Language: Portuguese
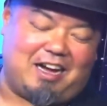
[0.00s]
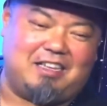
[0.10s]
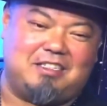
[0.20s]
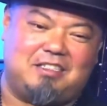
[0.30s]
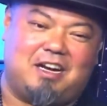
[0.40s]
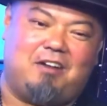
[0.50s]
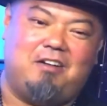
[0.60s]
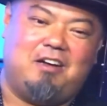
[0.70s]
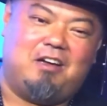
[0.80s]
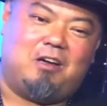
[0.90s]
e tal.
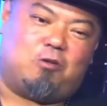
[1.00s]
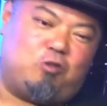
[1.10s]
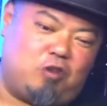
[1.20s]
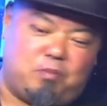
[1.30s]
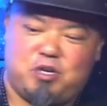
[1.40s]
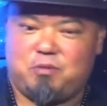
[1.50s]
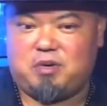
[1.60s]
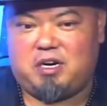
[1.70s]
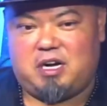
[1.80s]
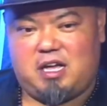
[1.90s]
Quando a minha
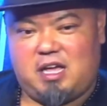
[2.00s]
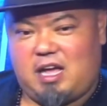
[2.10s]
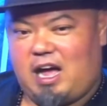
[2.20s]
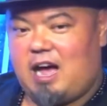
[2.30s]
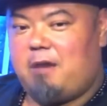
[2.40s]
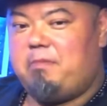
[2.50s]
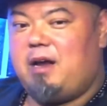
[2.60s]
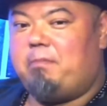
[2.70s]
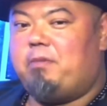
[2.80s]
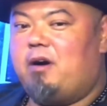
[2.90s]
irmã abre a
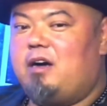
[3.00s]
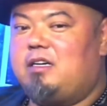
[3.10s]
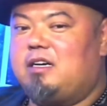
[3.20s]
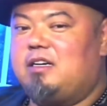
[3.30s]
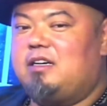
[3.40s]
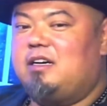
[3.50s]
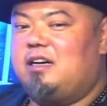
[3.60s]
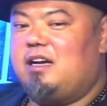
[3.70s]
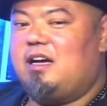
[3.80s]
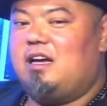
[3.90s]
porta,
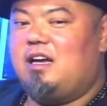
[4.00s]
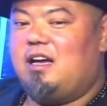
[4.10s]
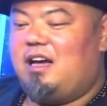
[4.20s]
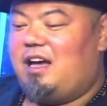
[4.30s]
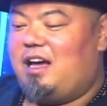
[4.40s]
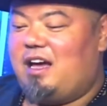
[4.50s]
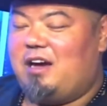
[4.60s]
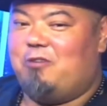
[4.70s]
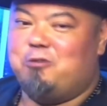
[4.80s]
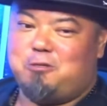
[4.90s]

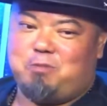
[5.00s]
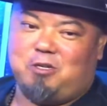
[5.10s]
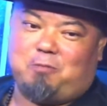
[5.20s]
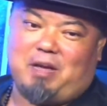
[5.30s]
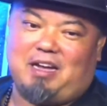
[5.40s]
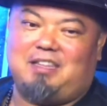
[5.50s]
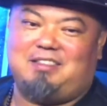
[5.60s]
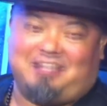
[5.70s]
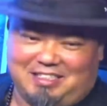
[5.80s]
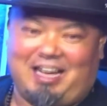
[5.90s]
o espírito pega,
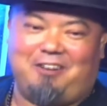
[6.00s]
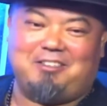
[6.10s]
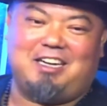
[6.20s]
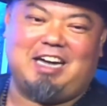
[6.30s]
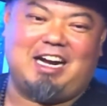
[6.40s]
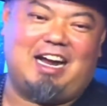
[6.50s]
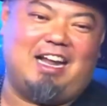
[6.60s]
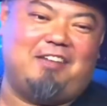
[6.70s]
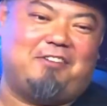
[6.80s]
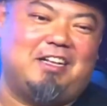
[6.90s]
dá outra gargalhada
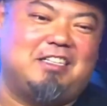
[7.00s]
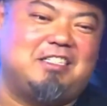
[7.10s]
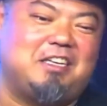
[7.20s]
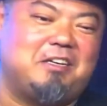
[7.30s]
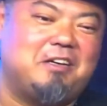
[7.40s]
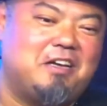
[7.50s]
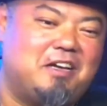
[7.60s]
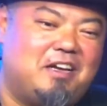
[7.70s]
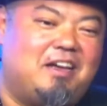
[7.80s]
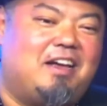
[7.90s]
e fala assim:
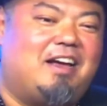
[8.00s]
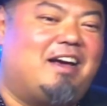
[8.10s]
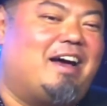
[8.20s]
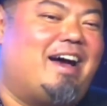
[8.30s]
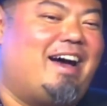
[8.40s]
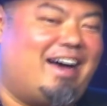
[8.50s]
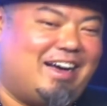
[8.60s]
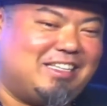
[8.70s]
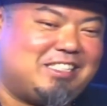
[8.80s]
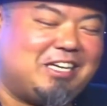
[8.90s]
ah,
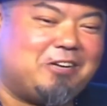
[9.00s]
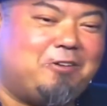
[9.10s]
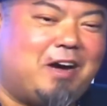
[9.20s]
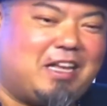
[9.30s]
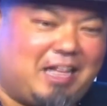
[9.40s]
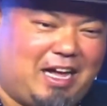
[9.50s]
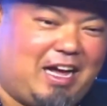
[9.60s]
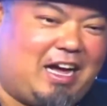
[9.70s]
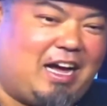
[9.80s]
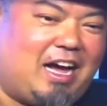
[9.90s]
chegou a,
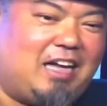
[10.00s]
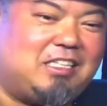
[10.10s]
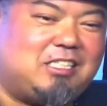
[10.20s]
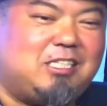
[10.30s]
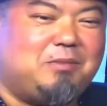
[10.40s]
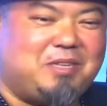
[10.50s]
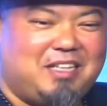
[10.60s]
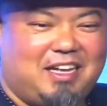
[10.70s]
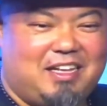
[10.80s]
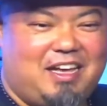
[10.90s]
a, a tímida, né?